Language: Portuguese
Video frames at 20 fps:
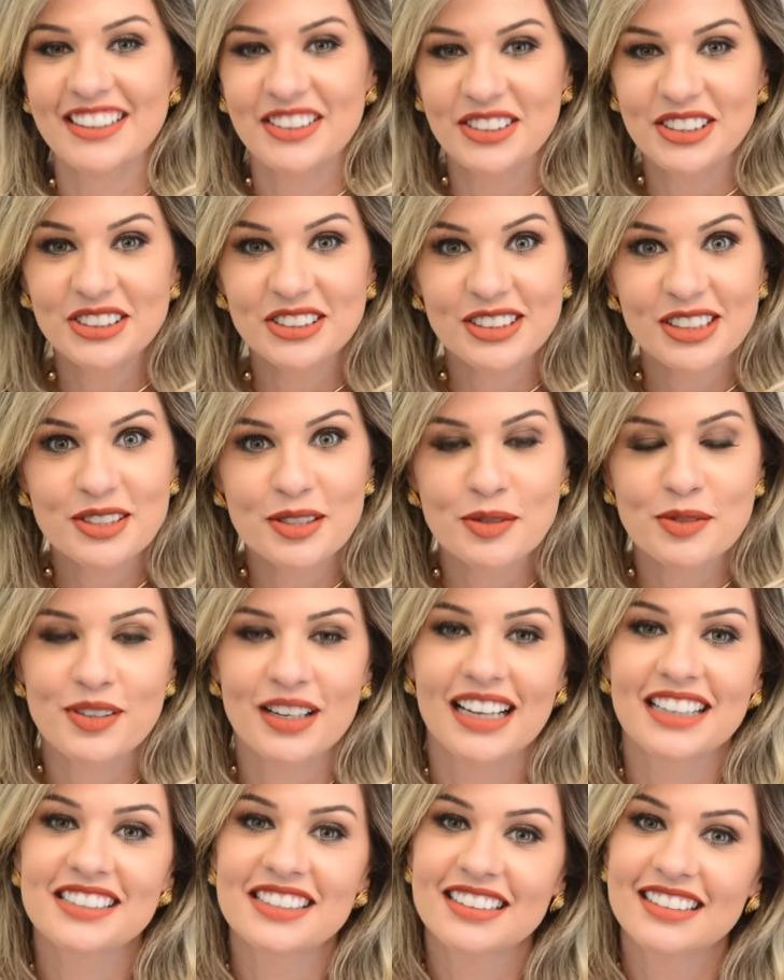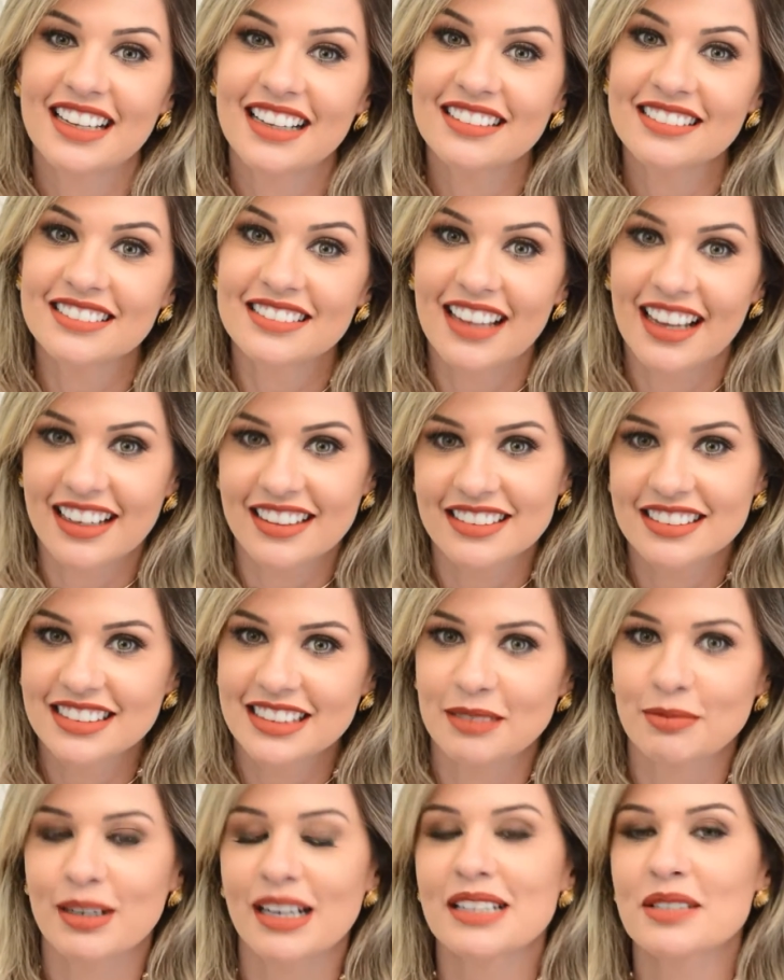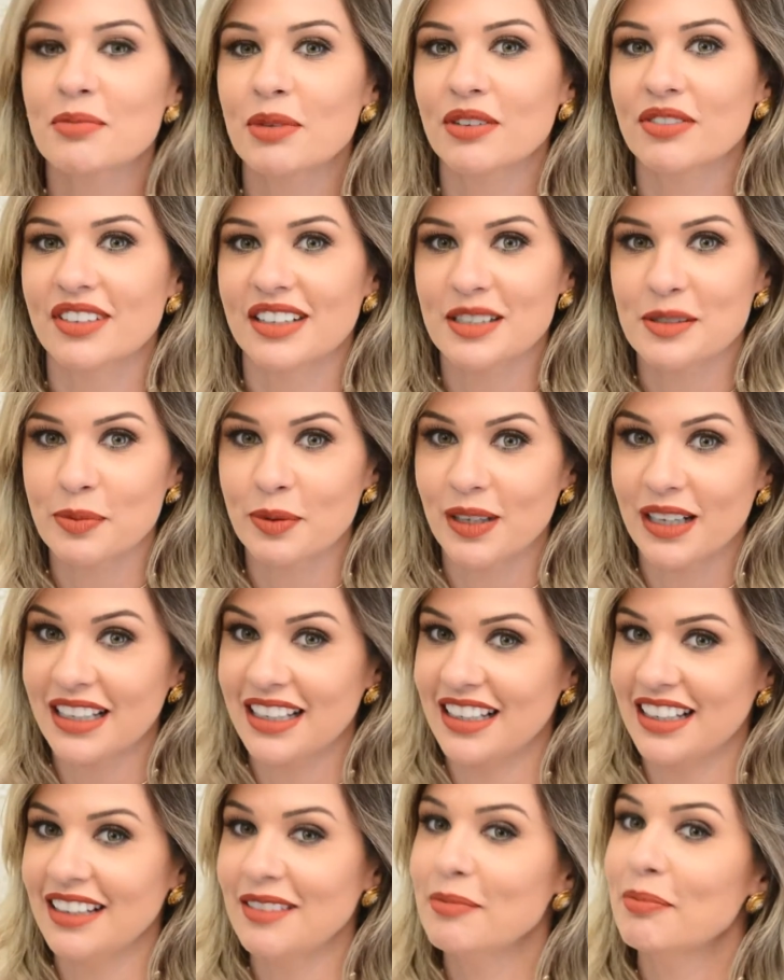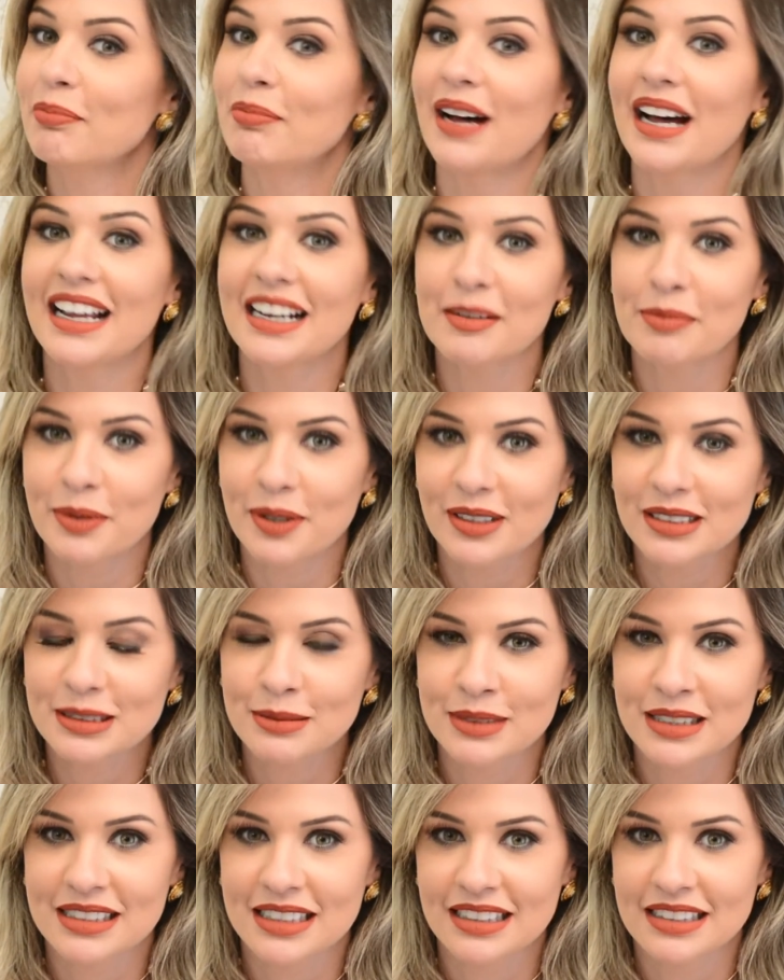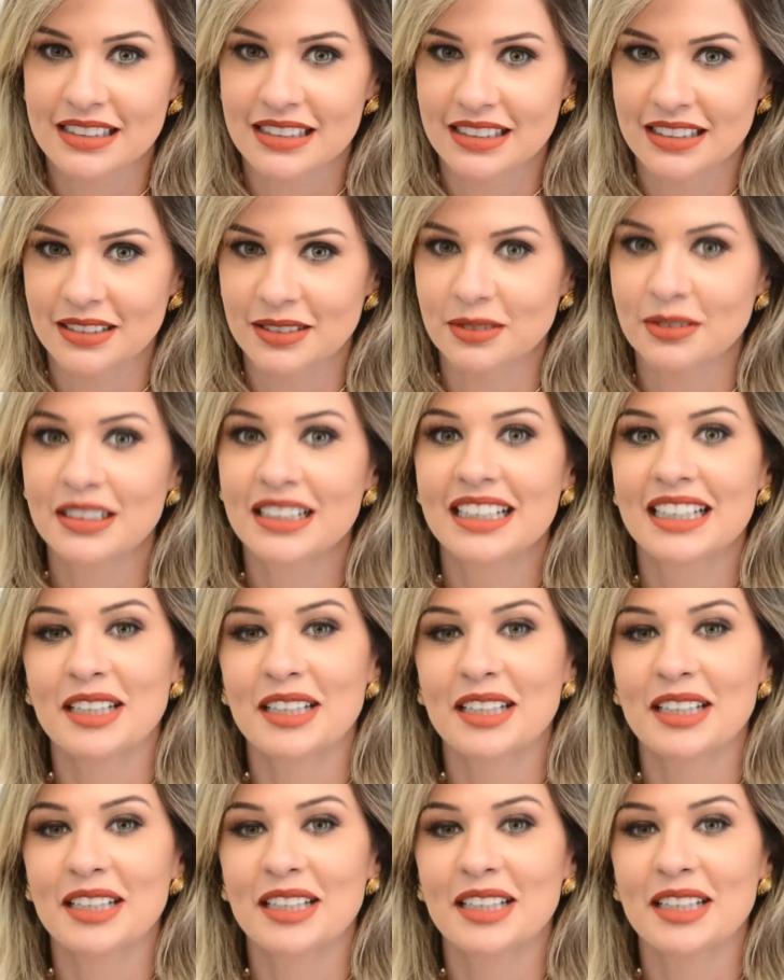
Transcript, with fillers: hoje nós vamos falar de tendência mais uma vez por aqui para a próxima estação